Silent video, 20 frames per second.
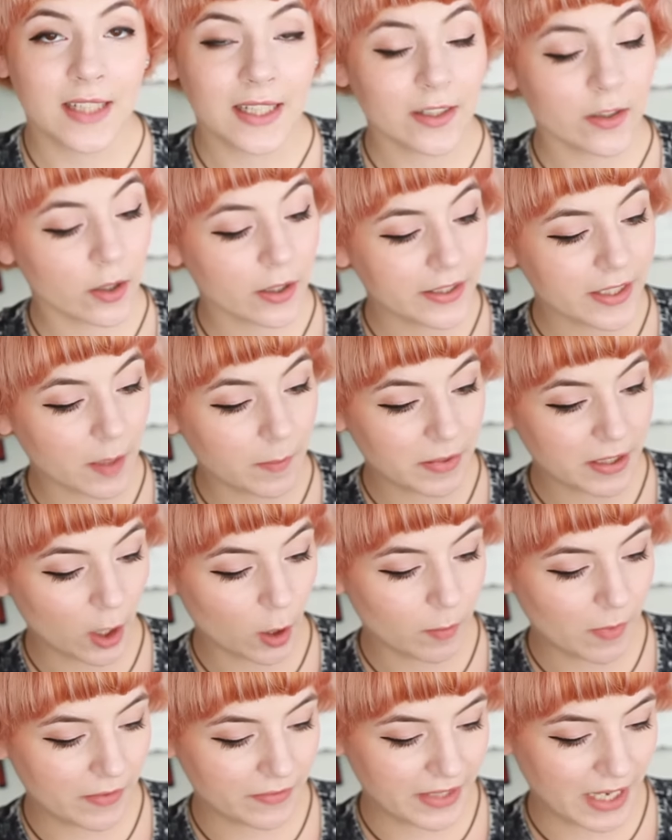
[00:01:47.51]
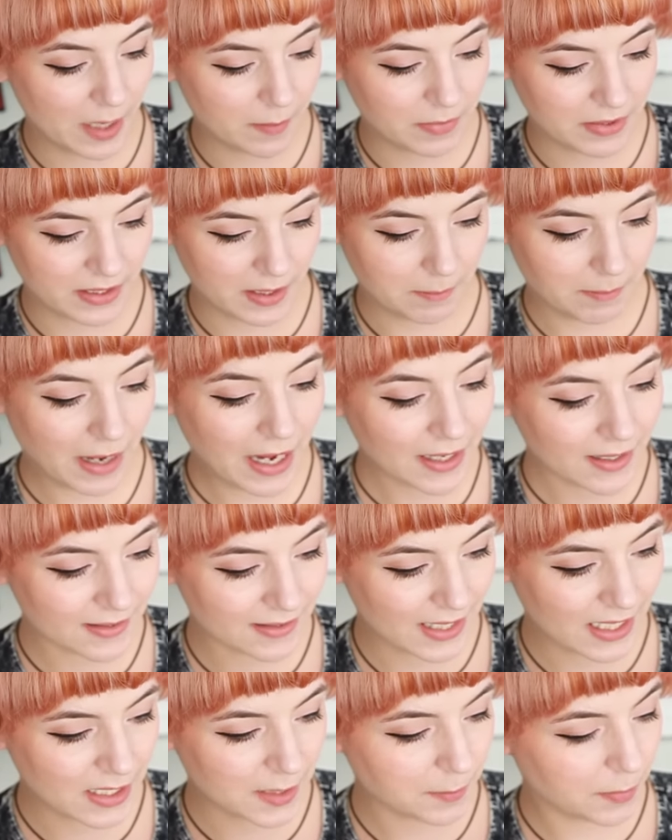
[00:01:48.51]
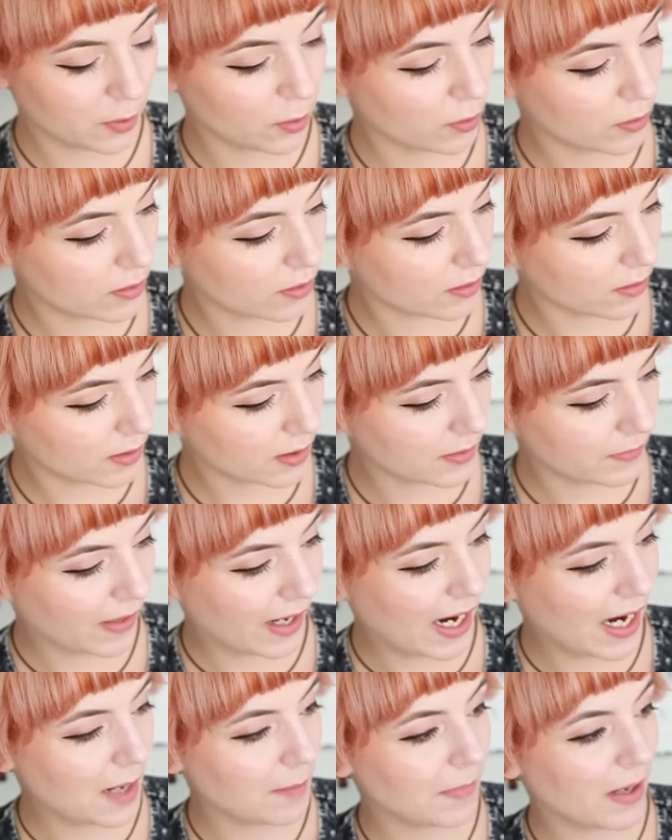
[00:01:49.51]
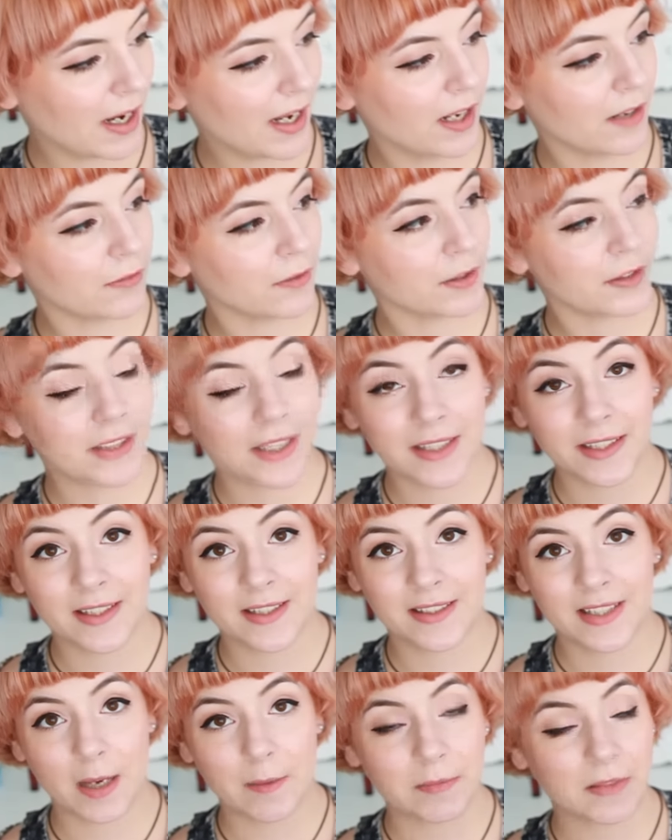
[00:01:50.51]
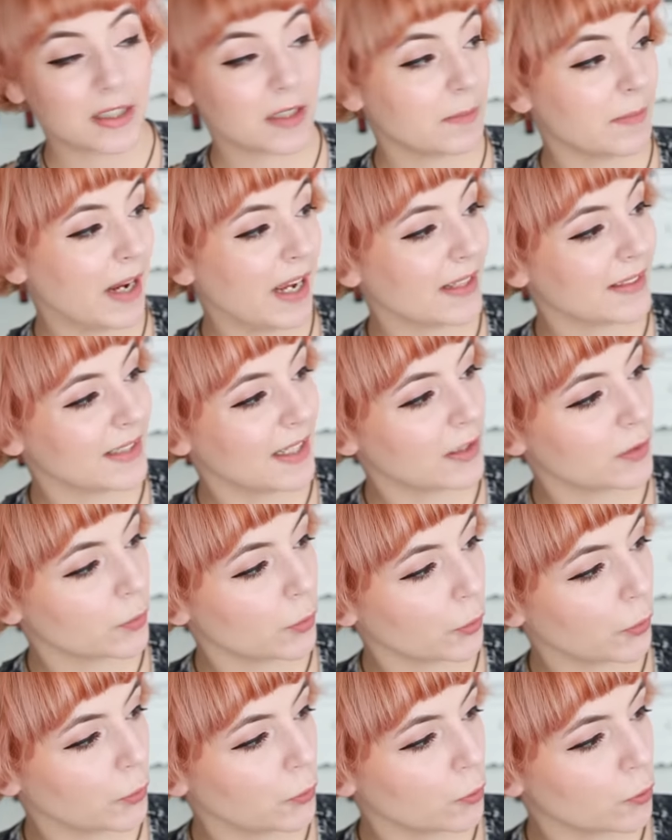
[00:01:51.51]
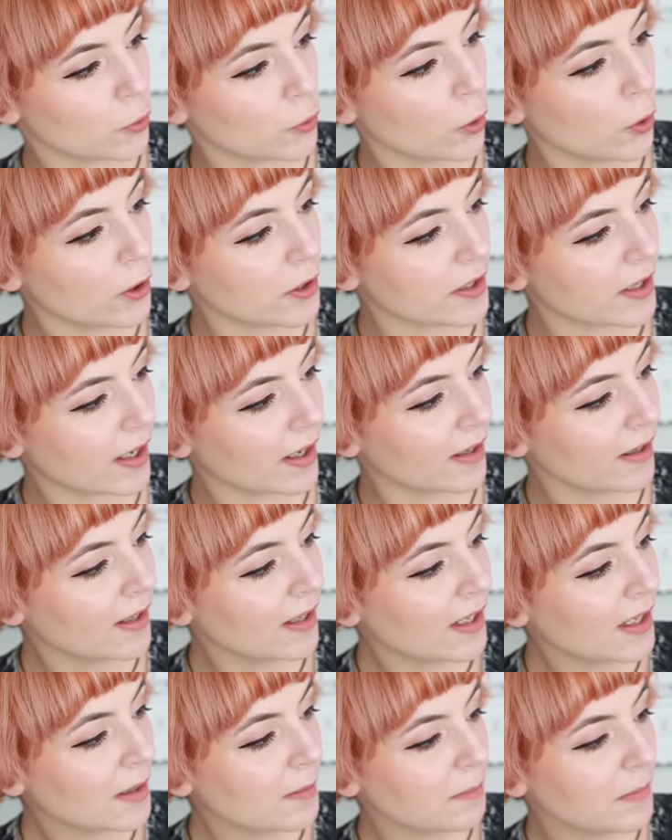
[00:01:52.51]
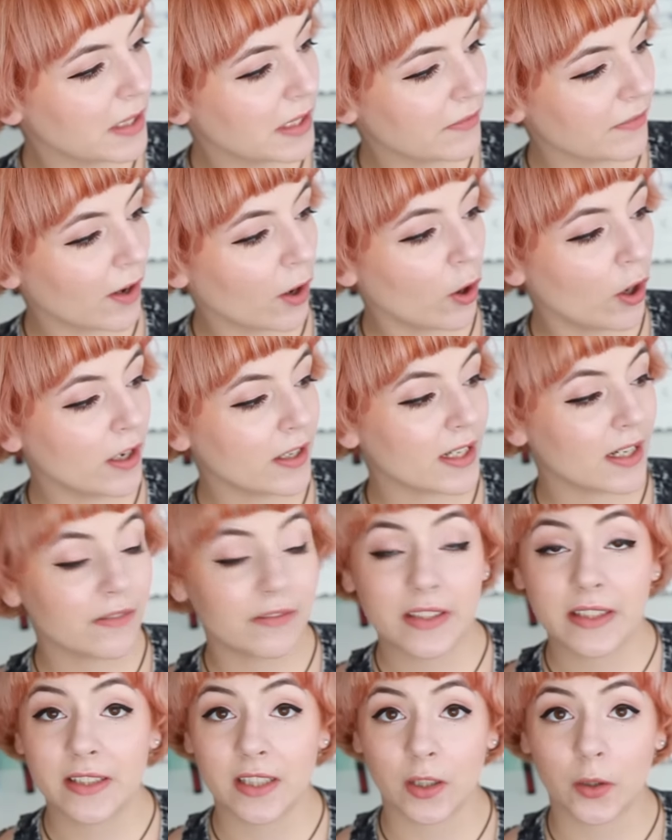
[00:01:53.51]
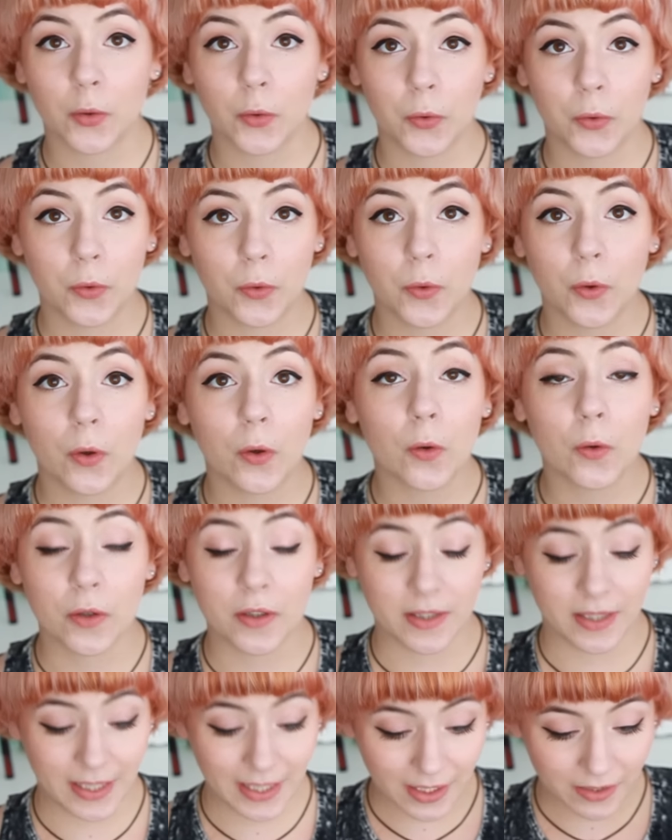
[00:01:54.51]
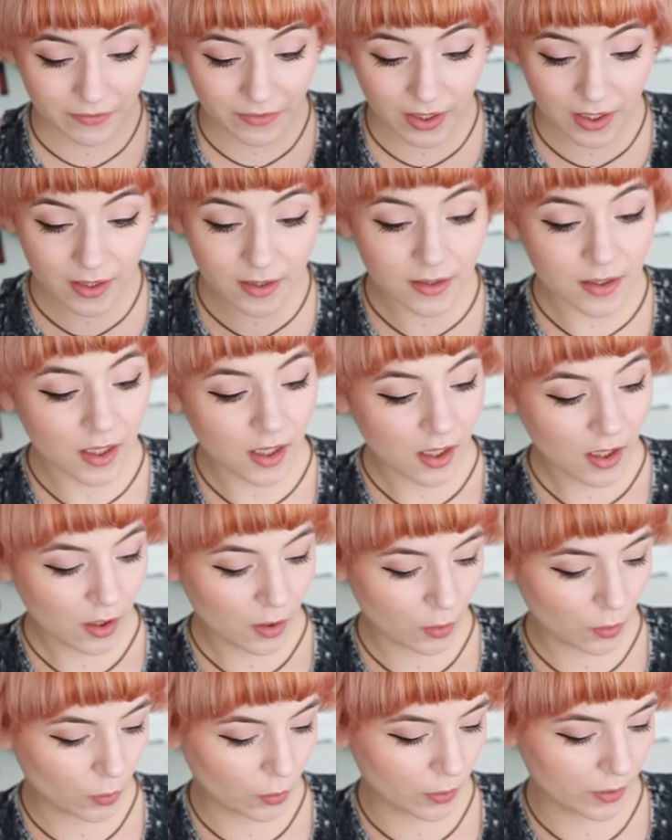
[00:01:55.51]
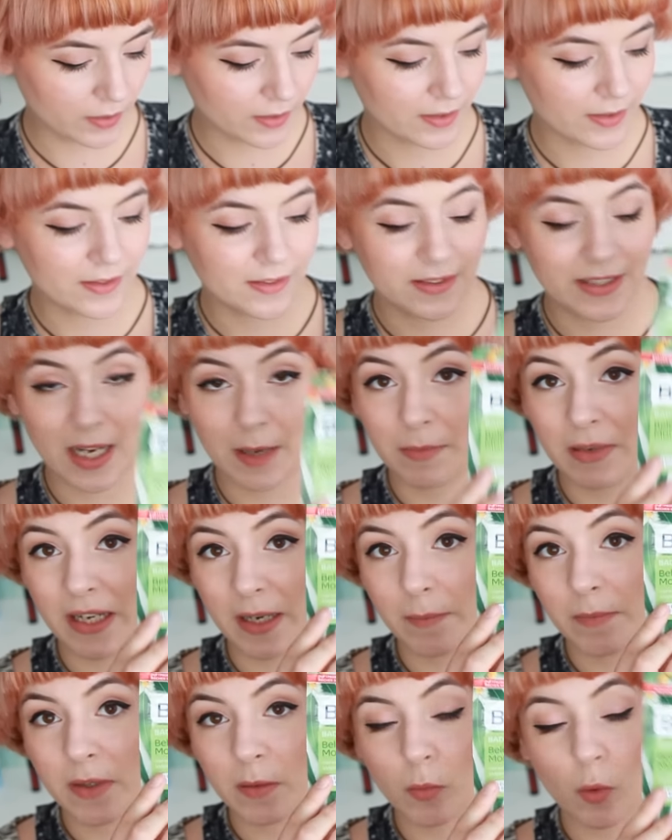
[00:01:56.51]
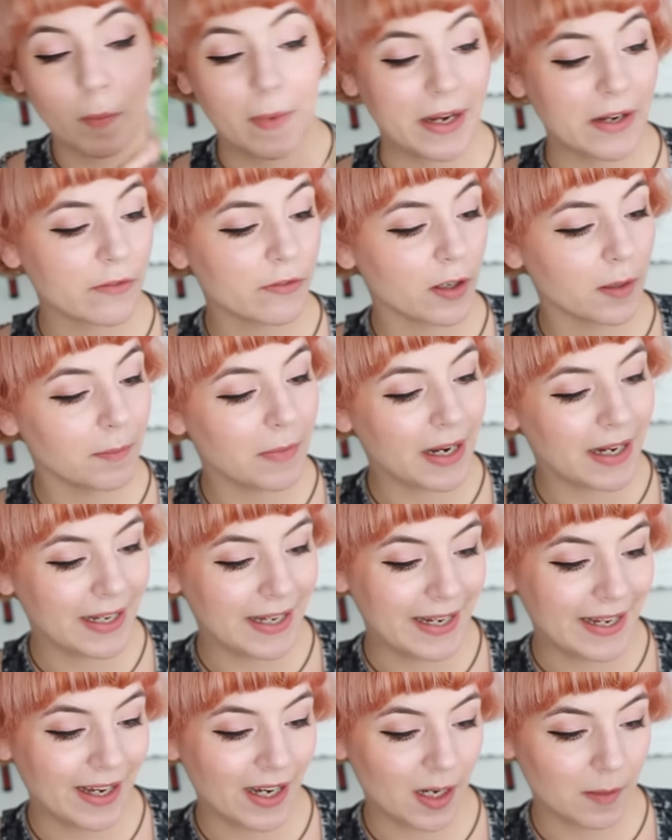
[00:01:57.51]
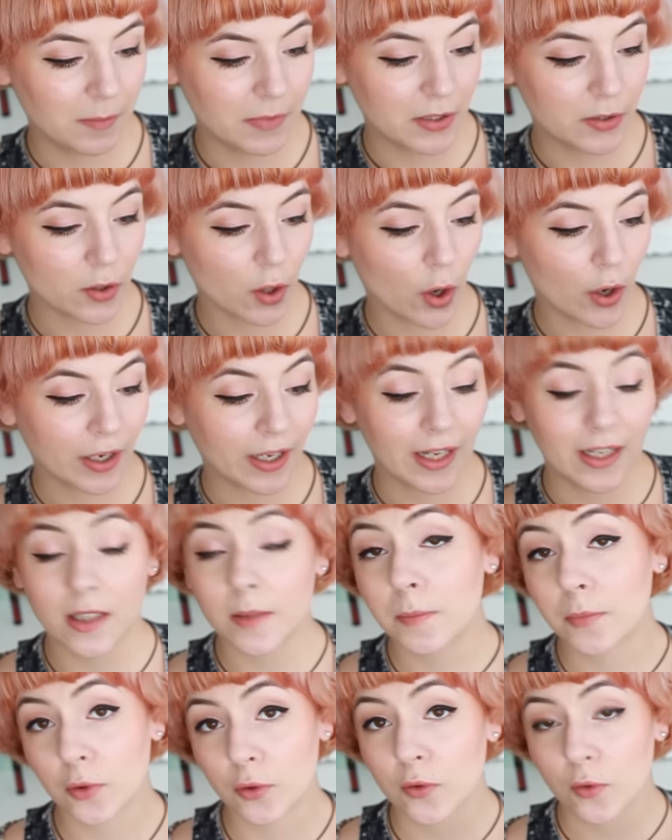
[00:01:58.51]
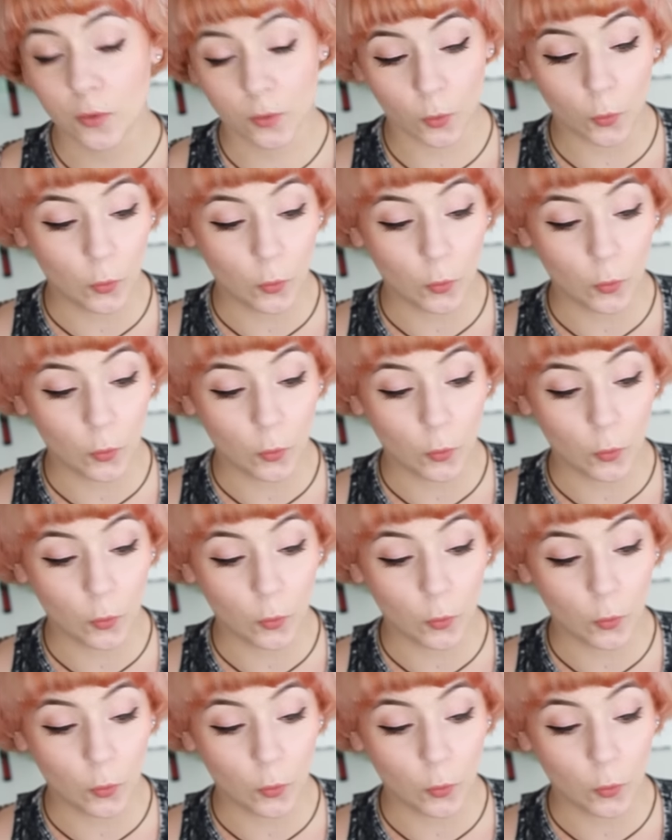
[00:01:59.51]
Natürlich habe ich auch mal wieder ein bisschen Badesalz benutzt und zwar einmal von TT Sepp das Meersalz Rücken und Schulter mit Wacholder, Wintergrünöl und Ingwer und der belebende Moment von Balea mit Eukalyptus und